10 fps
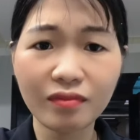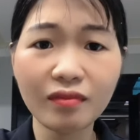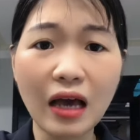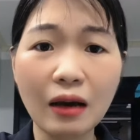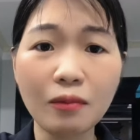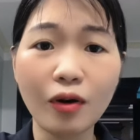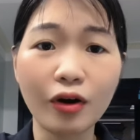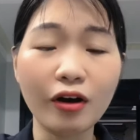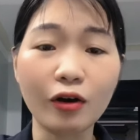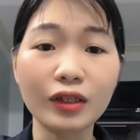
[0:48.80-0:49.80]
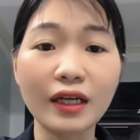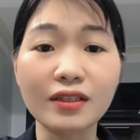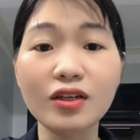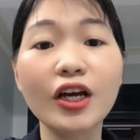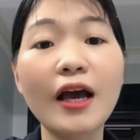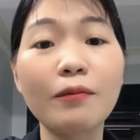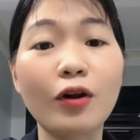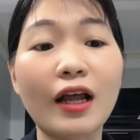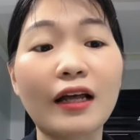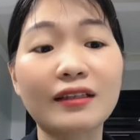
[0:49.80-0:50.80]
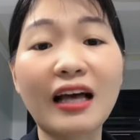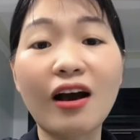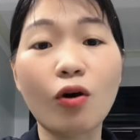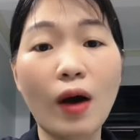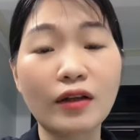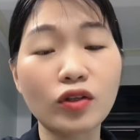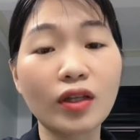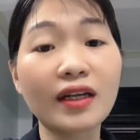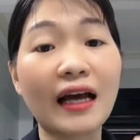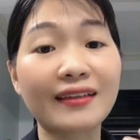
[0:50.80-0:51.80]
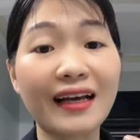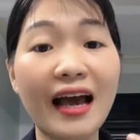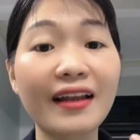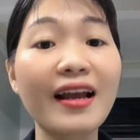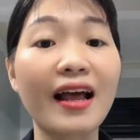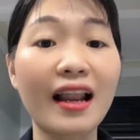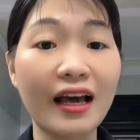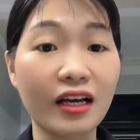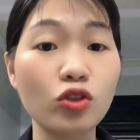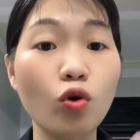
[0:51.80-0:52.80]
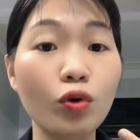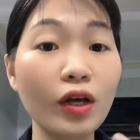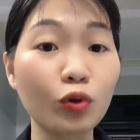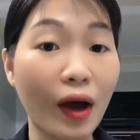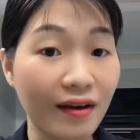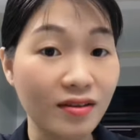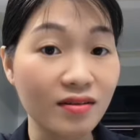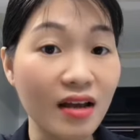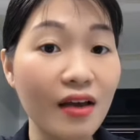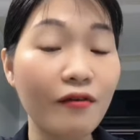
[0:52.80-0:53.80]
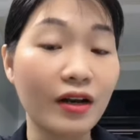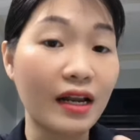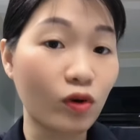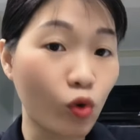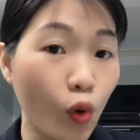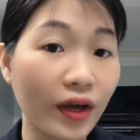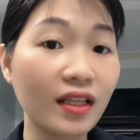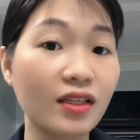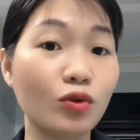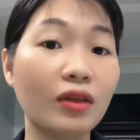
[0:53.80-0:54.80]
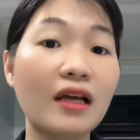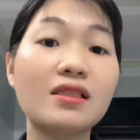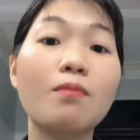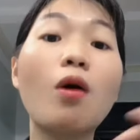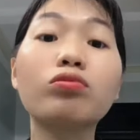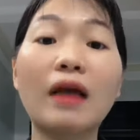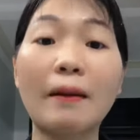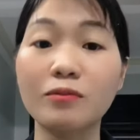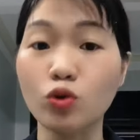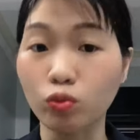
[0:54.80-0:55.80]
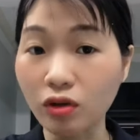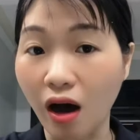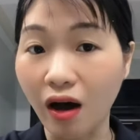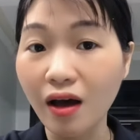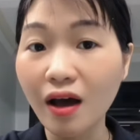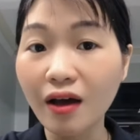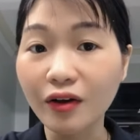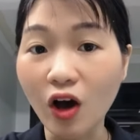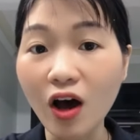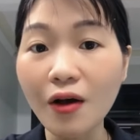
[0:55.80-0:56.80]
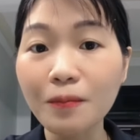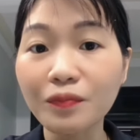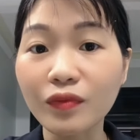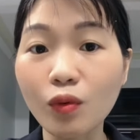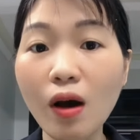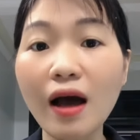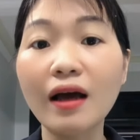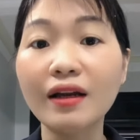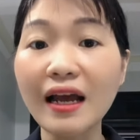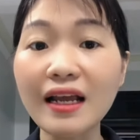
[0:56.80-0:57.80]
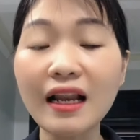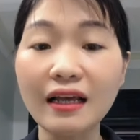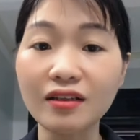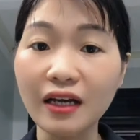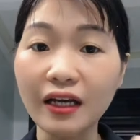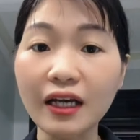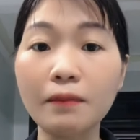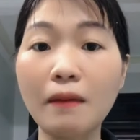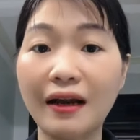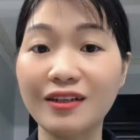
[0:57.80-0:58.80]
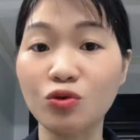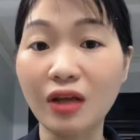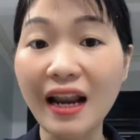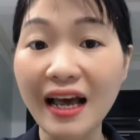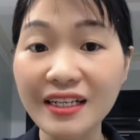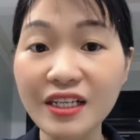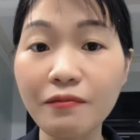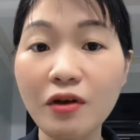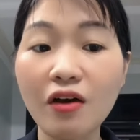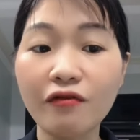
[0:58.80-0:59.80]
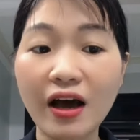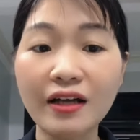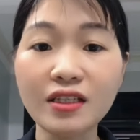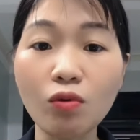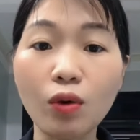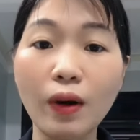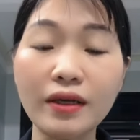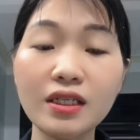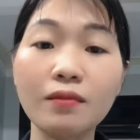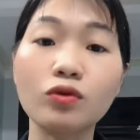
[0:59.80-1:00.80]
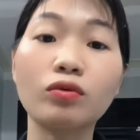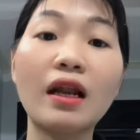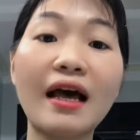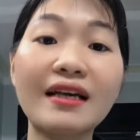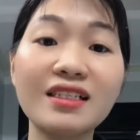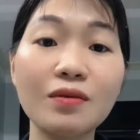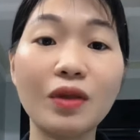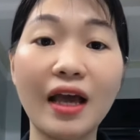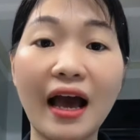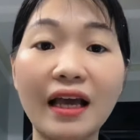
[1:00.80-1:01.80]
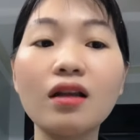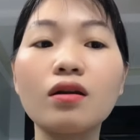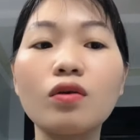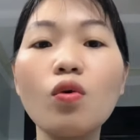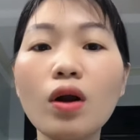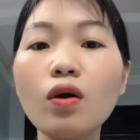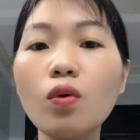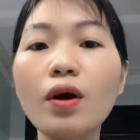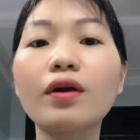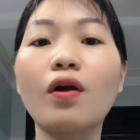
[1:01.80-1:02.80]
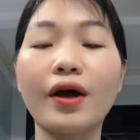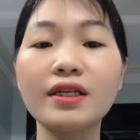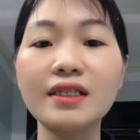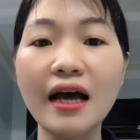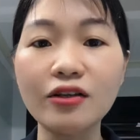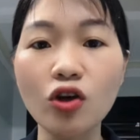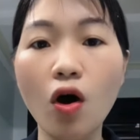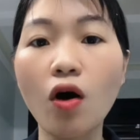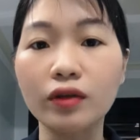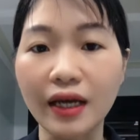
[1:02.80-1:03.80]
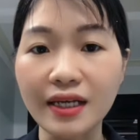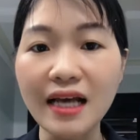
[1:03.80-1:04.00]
là mọi người có thể chơi game đó là tặng quà cho tất cả những ai để lại cái số điện thoại ở dưới đây và đến cuối thì chúng ta sẽ bốc thăm trúng thưởng đó đúng không đấy là những cái kịch bản để chúng ta livestream và trong cái quá trình mà chúng ta livestream thì hãy luôn luôn nói ra cho họ thấy